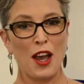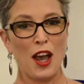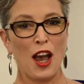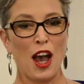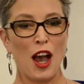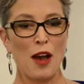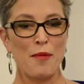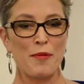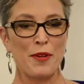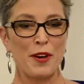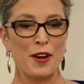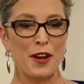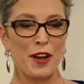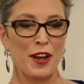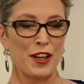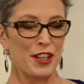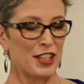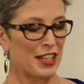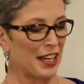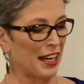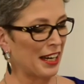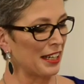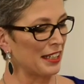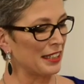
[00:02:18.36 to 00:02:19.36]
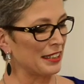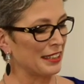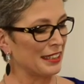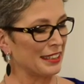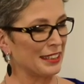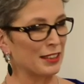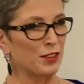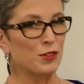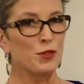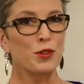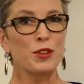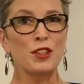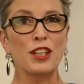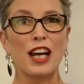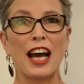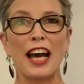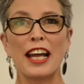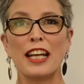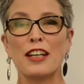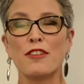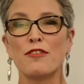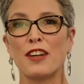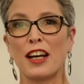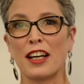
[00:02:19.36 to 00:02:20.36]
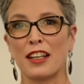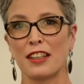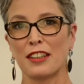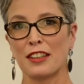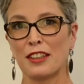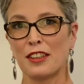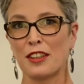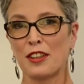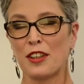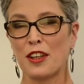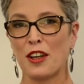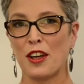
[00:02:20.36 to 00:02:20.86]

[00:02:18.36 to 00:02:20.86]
Aber ich denke, das ist ein guter Anfang.